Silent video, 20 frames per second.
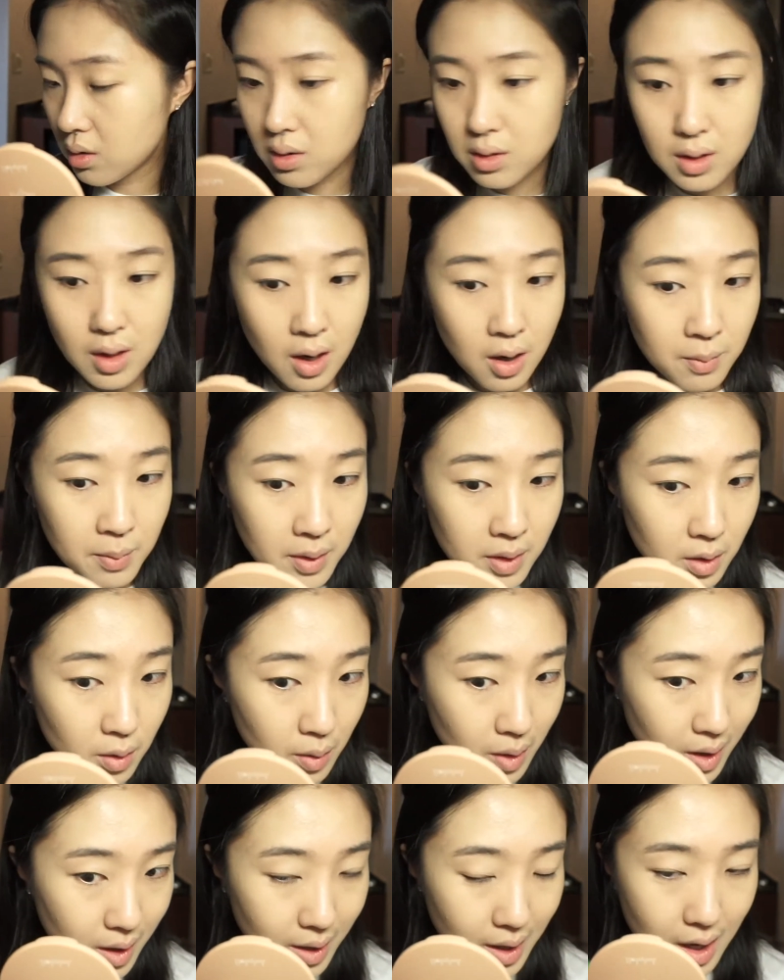第二遍的
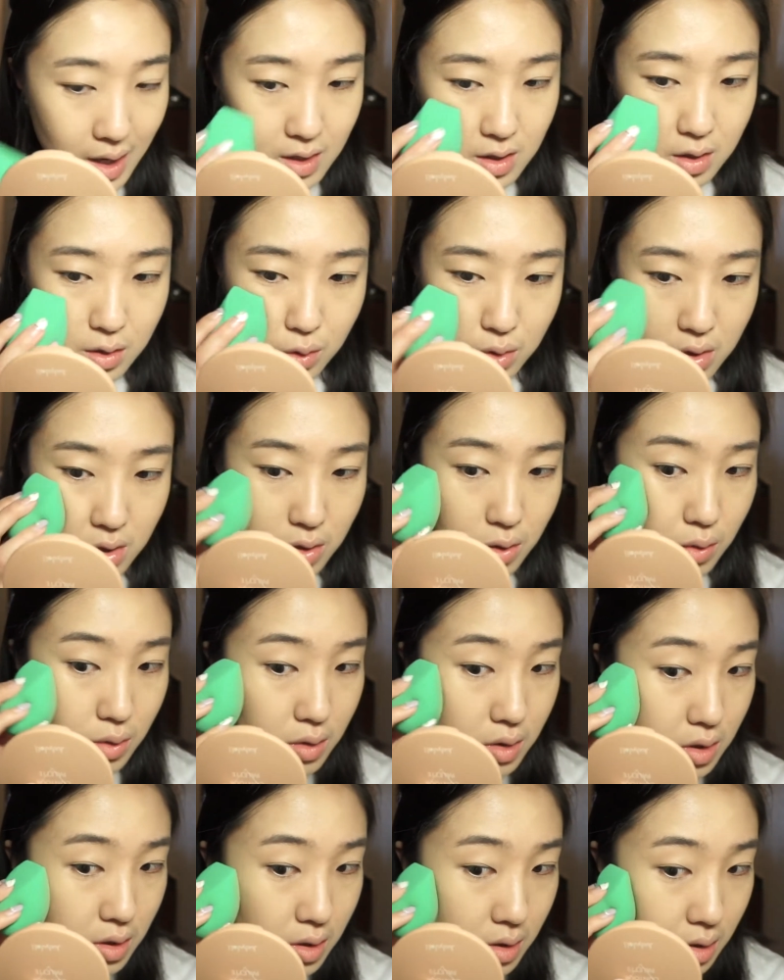话，它是确实有
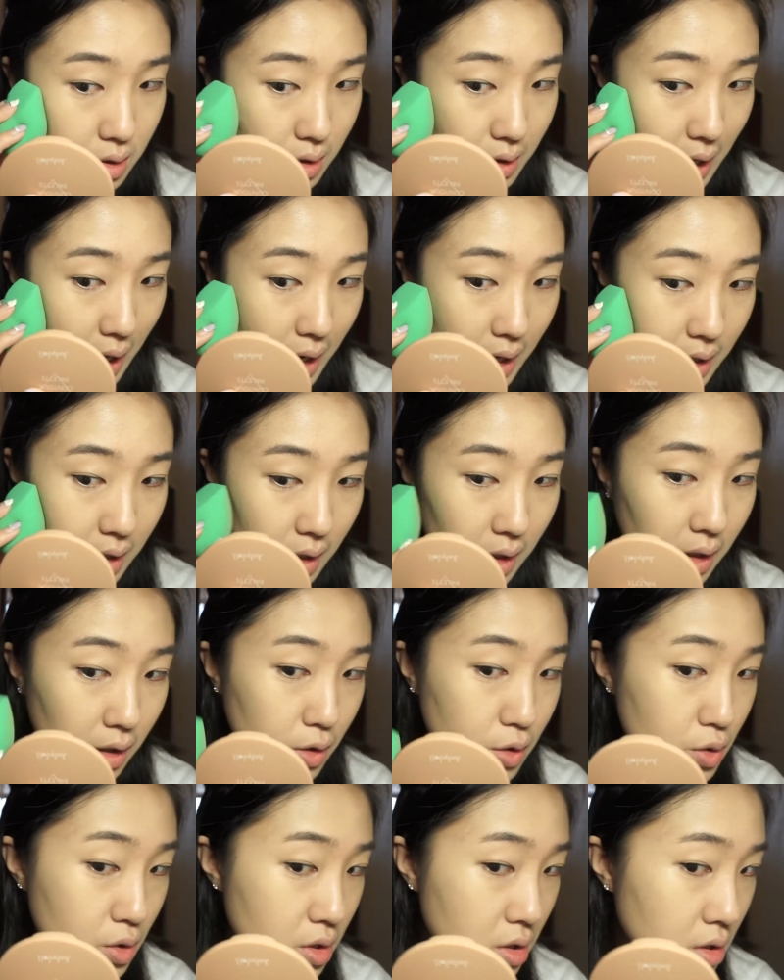遮盖力，
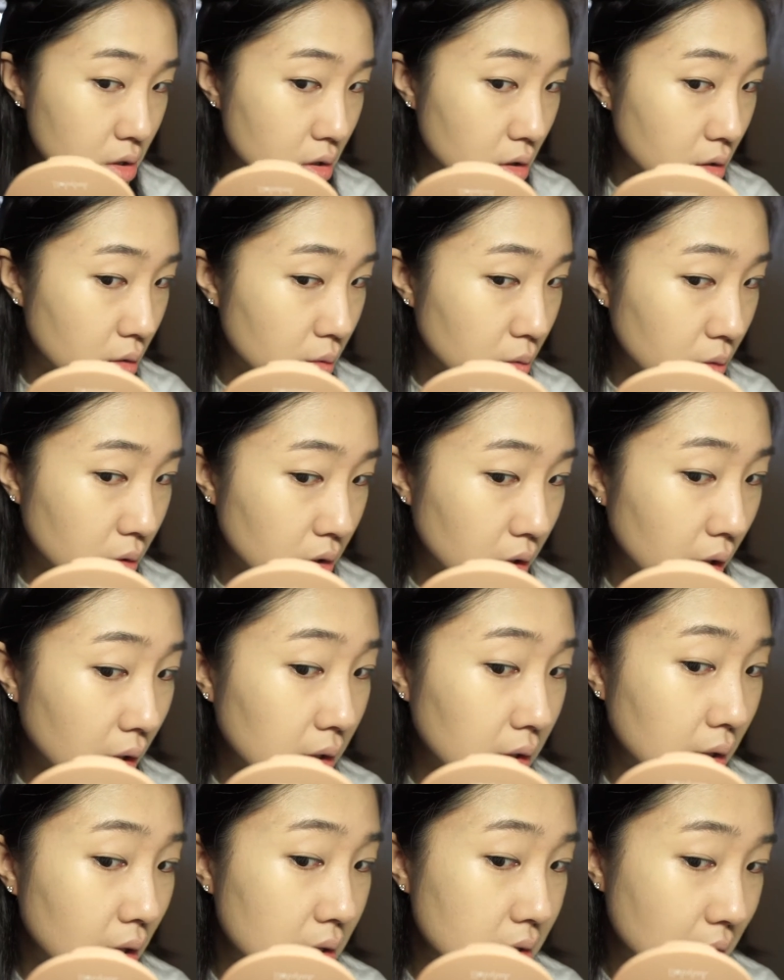就是可以
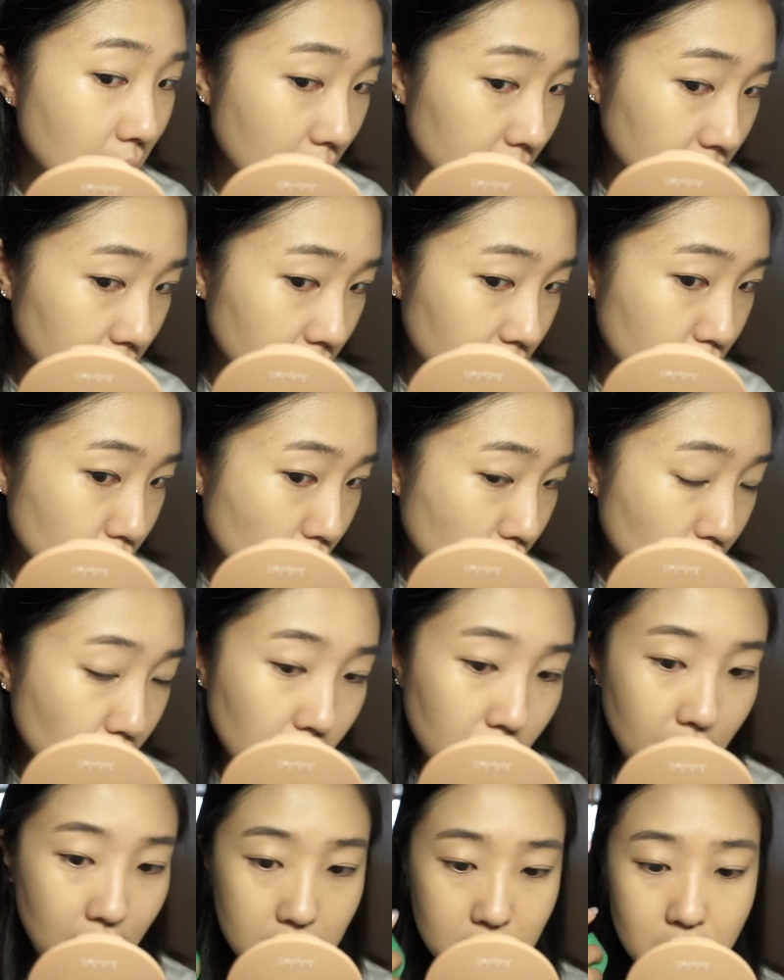叠加的，所以
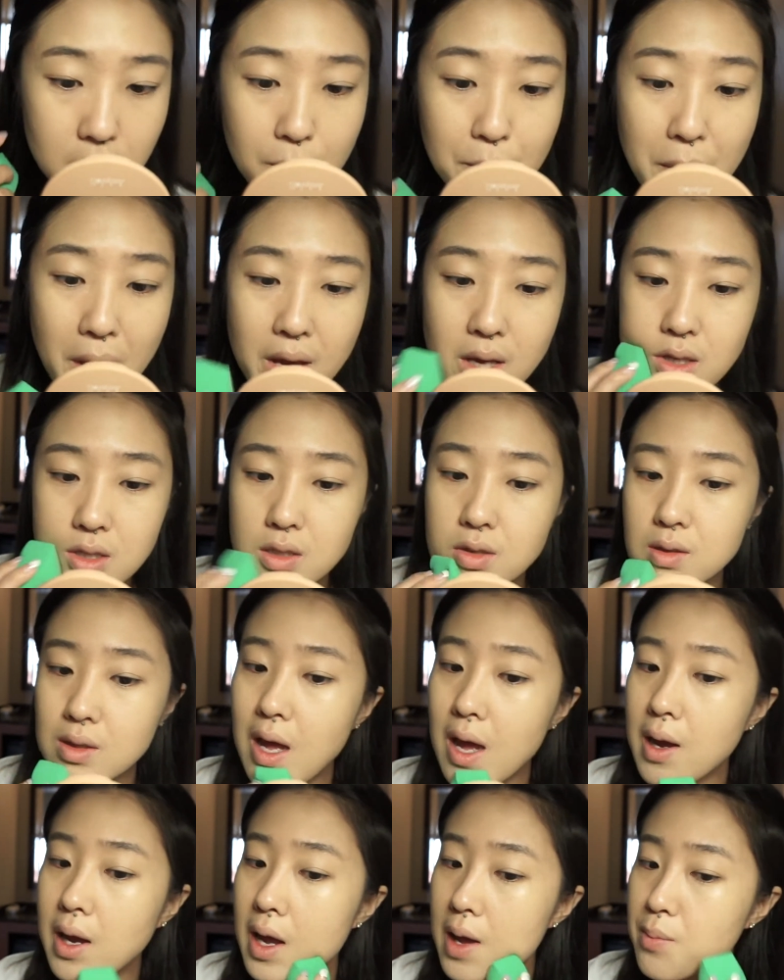我脸上的斑已经
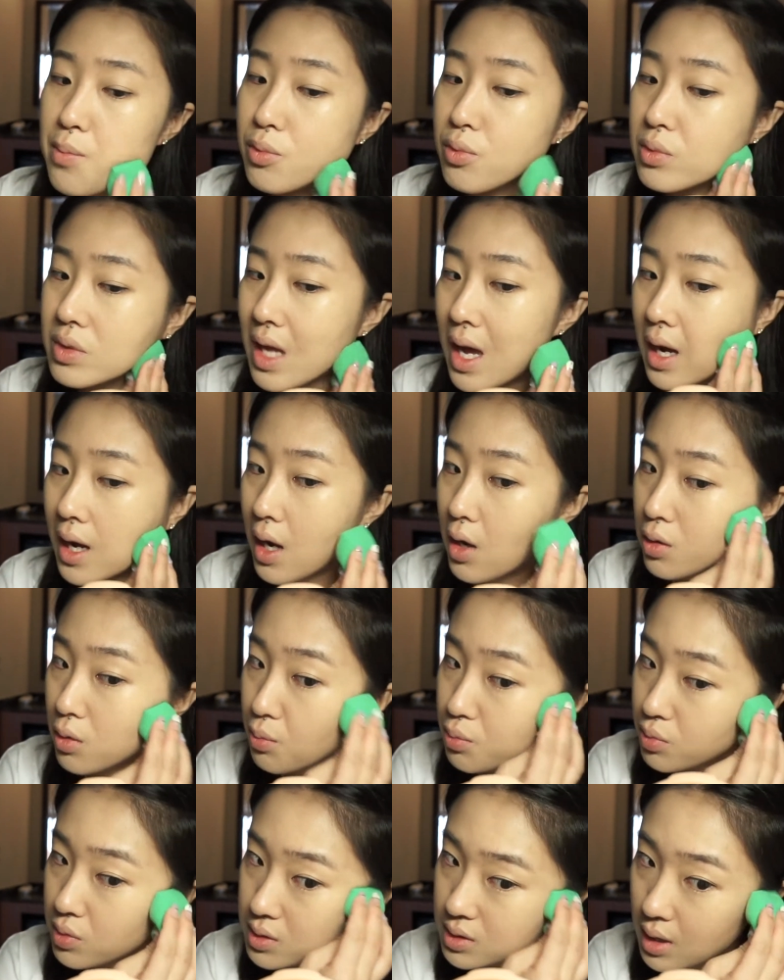大概大概率
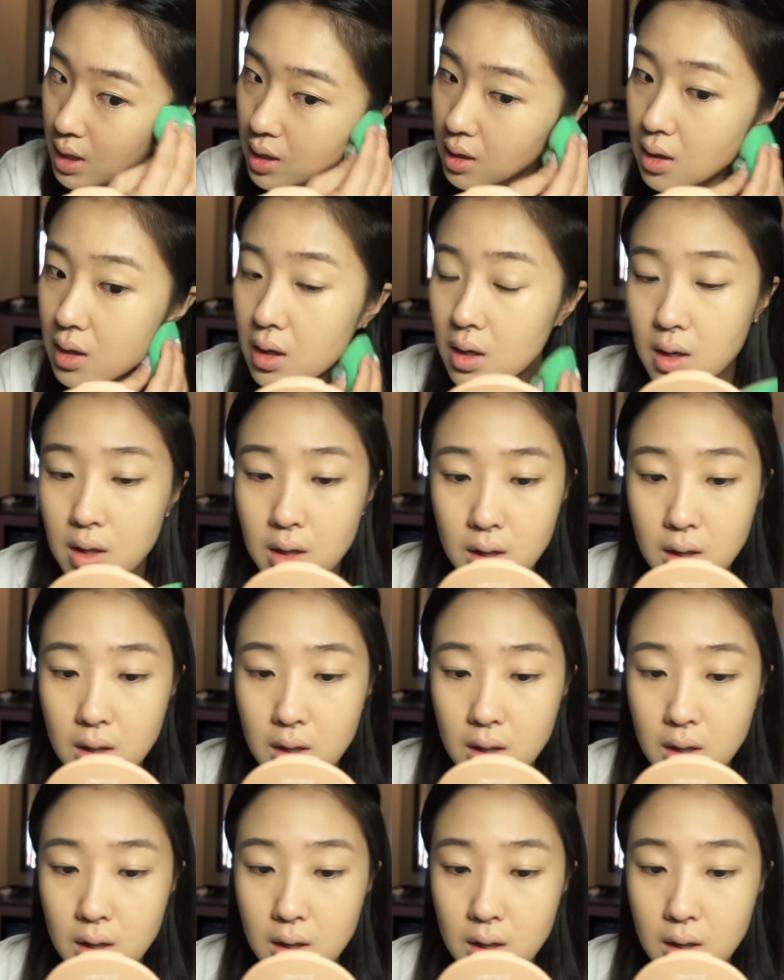不见了。